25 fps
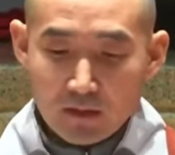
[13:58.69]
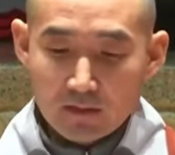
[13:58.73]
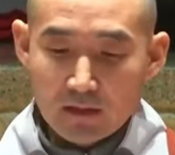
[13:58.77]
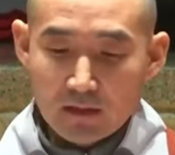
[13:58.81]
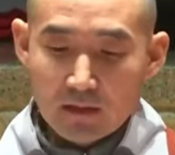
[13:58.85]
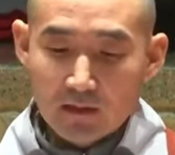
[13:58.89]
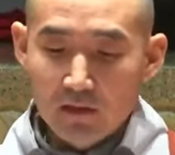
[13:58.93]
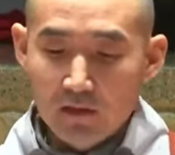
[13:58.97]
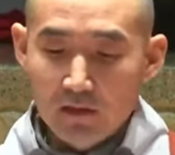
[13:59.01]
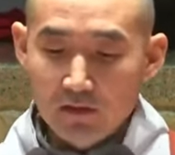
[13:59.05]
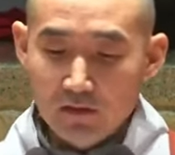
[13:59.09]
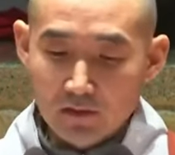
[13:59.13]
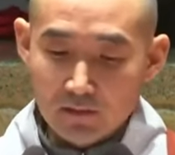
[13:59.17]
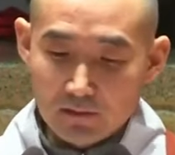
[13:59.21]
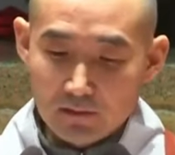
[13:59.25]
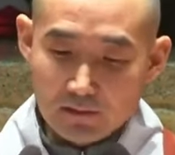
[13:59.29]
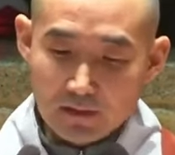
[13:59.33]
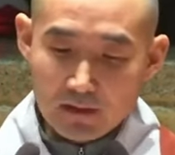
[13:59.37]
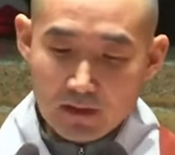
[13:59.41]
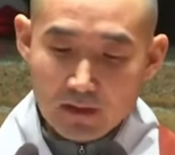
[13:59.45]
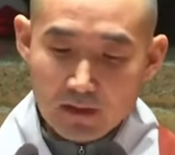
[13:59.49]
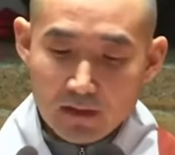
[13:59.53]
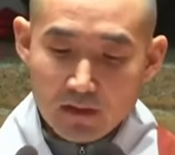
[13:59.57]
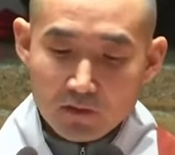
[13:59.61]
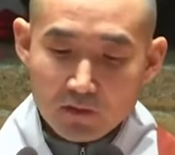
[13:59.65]
자, 그래서
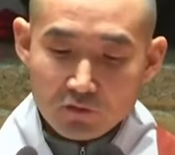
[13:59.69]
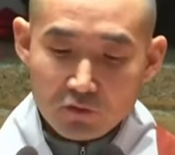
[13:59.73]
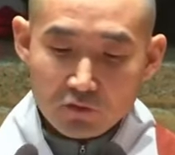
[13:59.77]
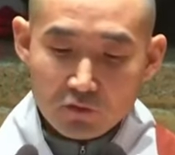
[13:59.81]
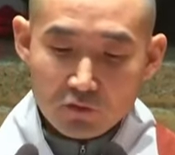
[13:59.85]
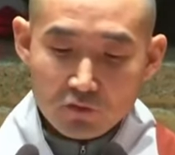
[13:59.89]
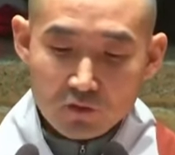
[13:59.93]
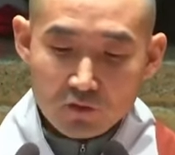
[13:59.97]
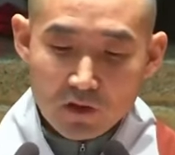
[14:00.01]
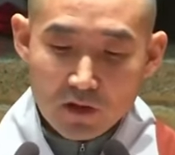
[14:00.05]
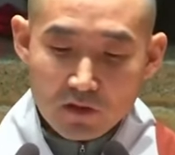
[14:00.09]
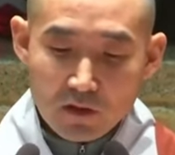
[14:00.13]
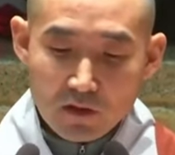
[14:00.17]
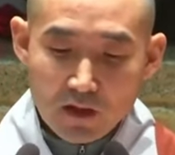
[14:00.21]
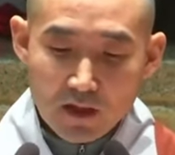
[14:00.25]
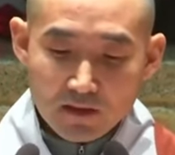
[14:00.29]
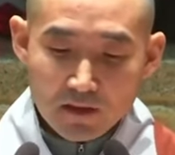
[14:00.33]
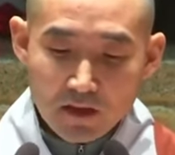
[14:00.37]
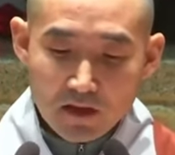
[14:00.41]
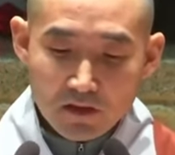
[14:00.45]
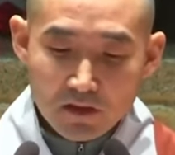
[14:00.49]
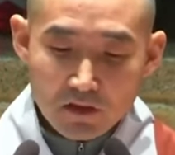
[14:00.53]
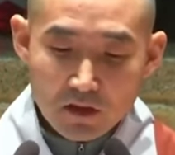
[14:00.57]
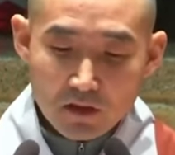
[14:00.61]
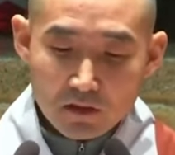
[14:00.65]
전두관과
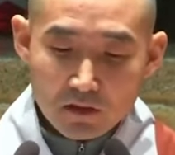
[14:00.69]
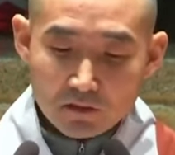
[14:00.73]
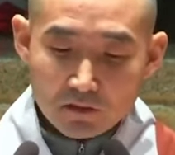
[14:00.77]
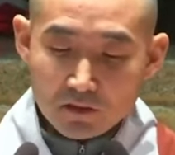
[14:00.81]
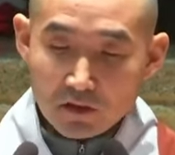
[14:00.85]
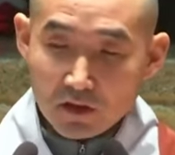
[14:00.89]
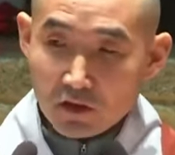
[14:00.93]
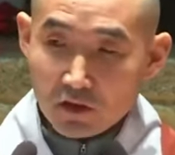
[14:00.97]
하나의 세력들이